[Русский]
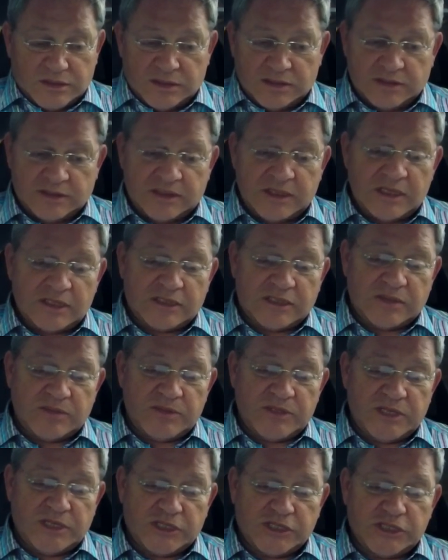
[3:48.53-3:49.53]
Здесь для
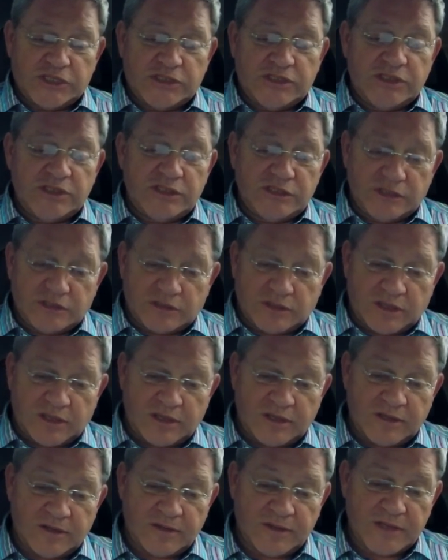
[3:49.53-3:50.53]
меня жизни нет.
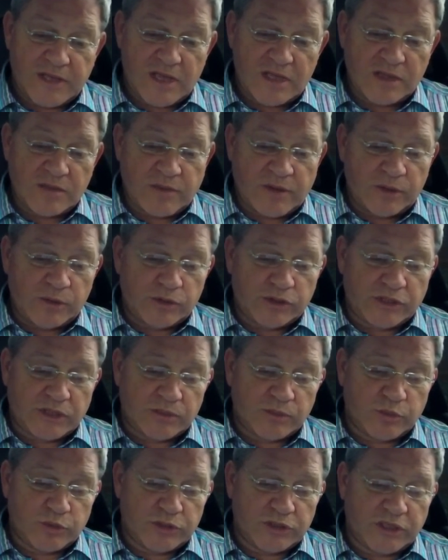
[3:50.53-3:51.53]
Я не боюсь
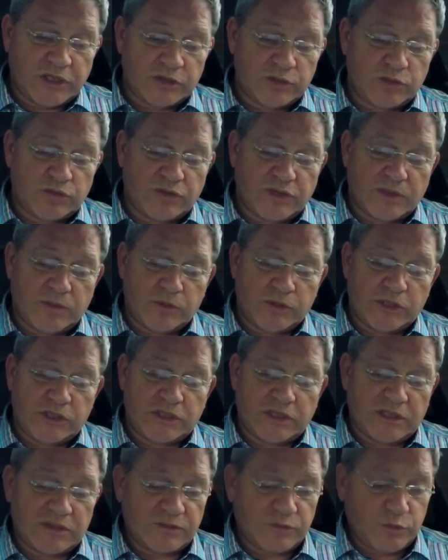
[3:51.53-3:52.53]
работы, готова
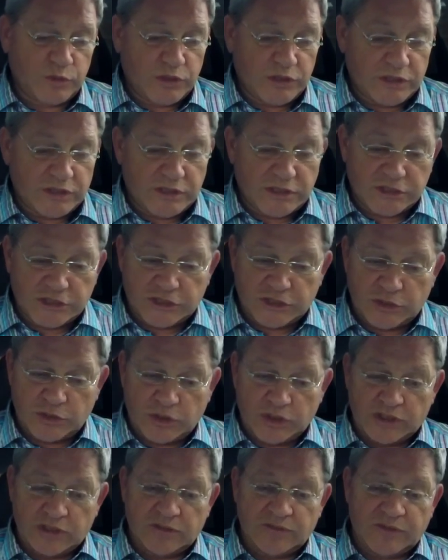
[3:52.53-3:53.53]
работать на двух или даже
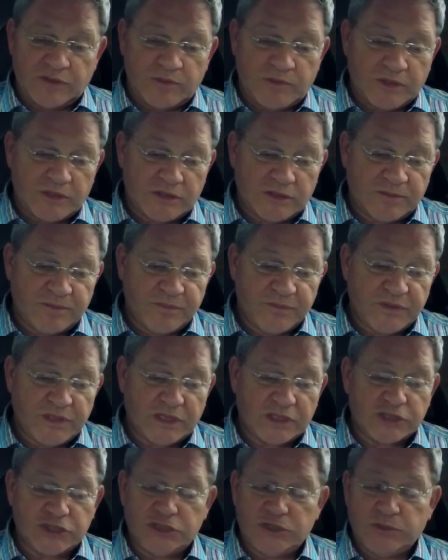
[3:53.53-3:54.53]
трех одновременно.
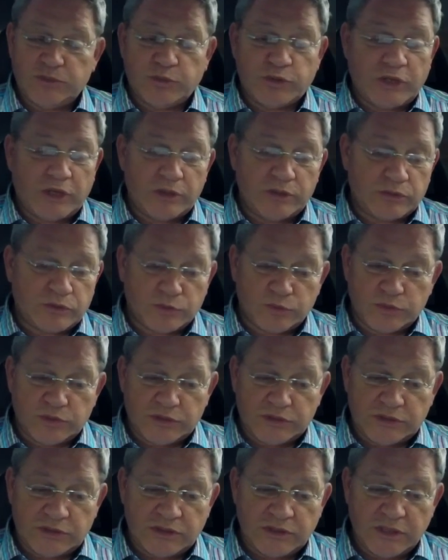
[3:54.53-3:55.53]
Также не пугают
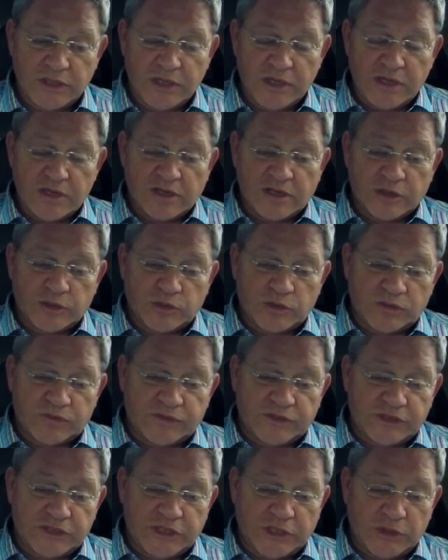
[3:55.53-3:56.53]
трудности, которые
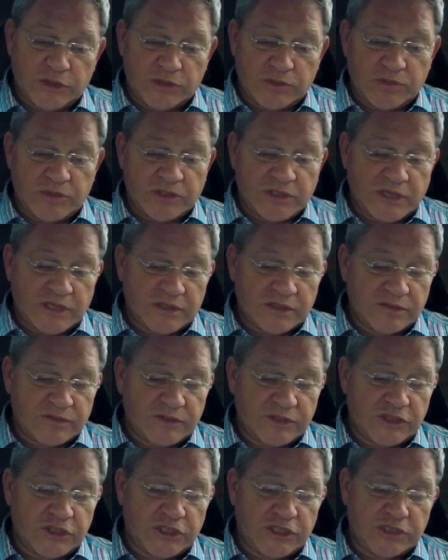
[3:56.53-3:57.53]
встречают иммигранты в
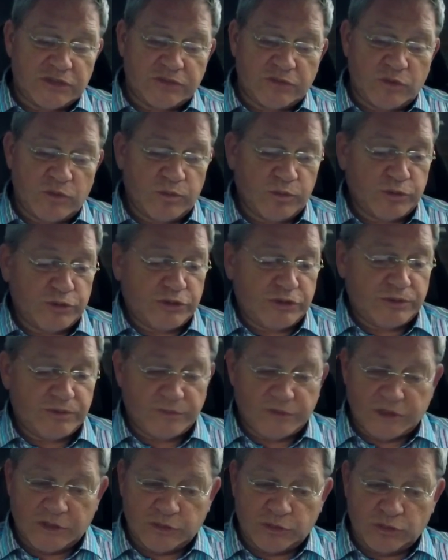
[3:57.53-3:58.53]
начале своего пути.
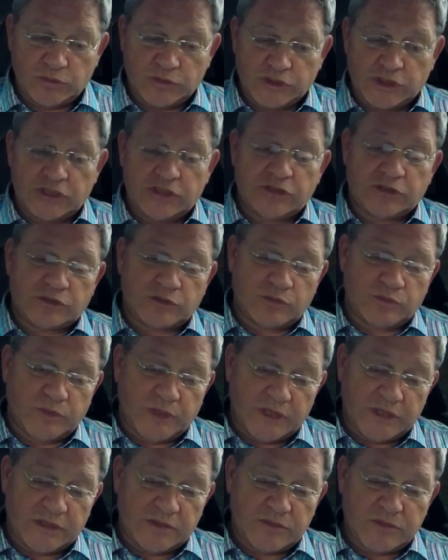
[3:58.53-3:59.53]
Готова жить с
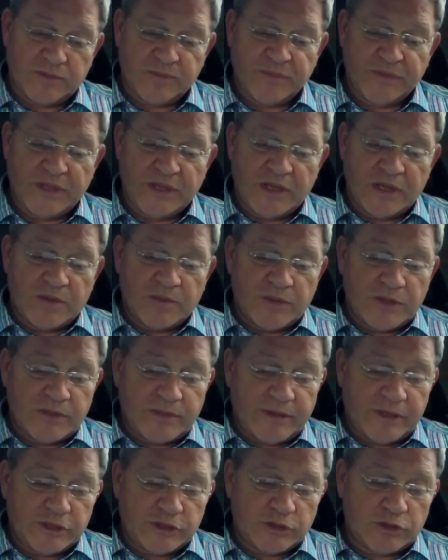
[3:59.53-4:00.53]
румейтами.
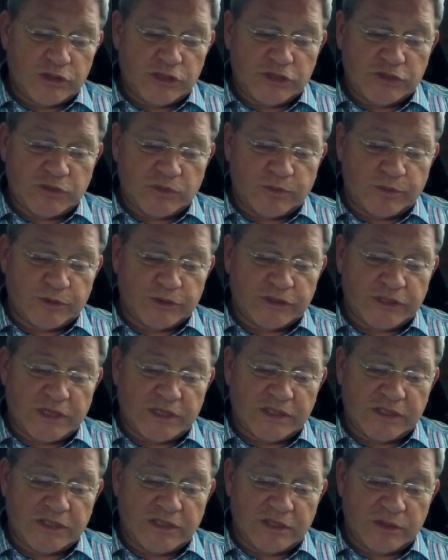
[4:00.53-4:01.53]
Понимаю, что ничего просто
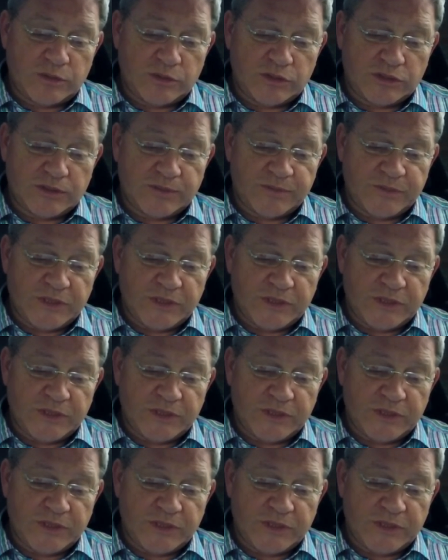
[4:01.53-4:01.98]
так не дается.